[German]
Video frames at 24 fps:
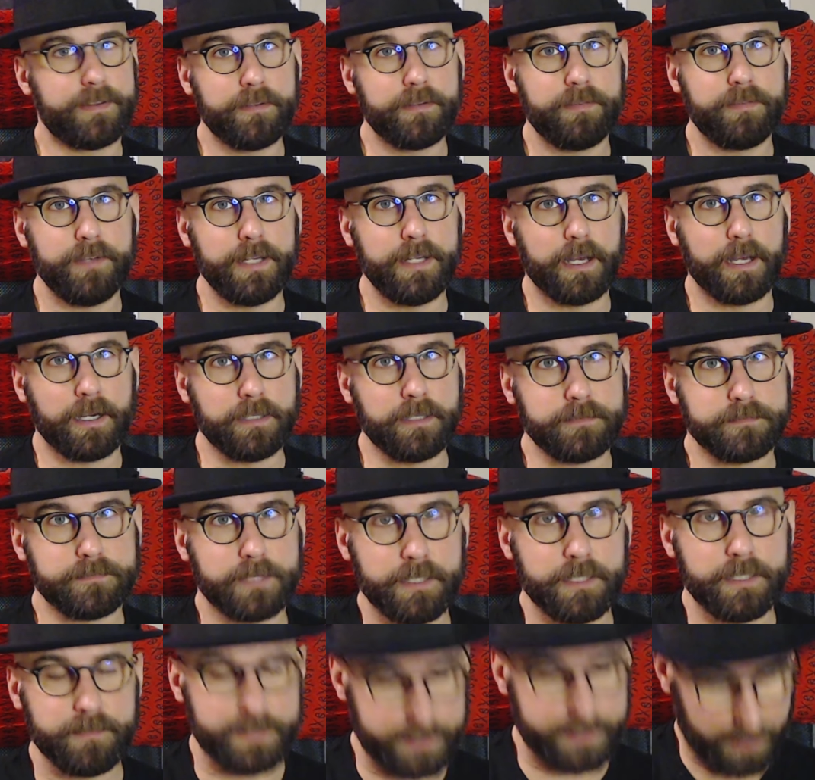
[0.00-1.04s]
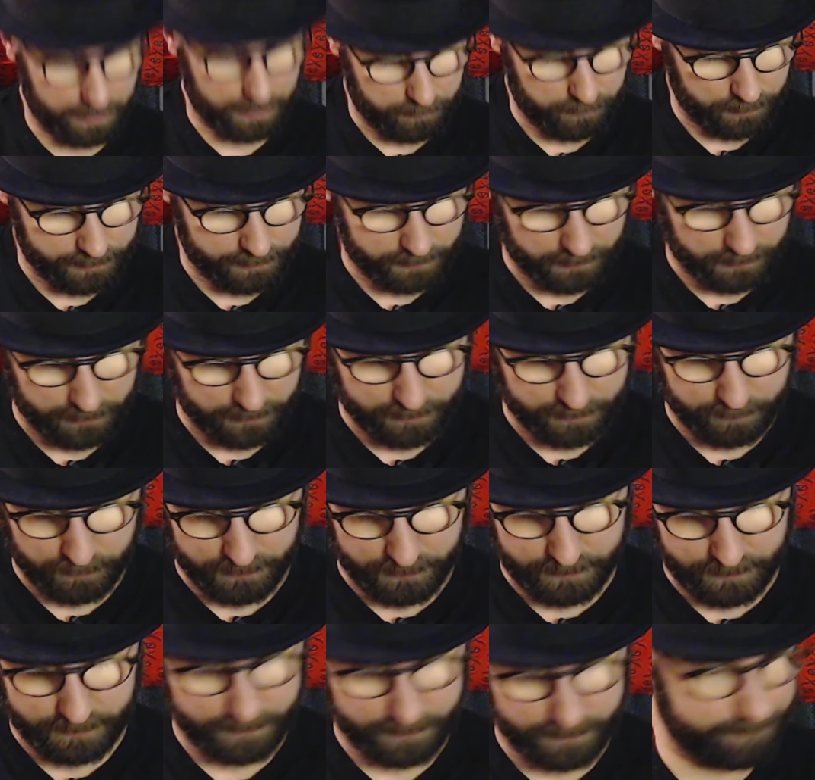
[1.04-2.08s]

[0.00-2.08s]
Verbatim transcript: wieder im Star Wars Kosmos.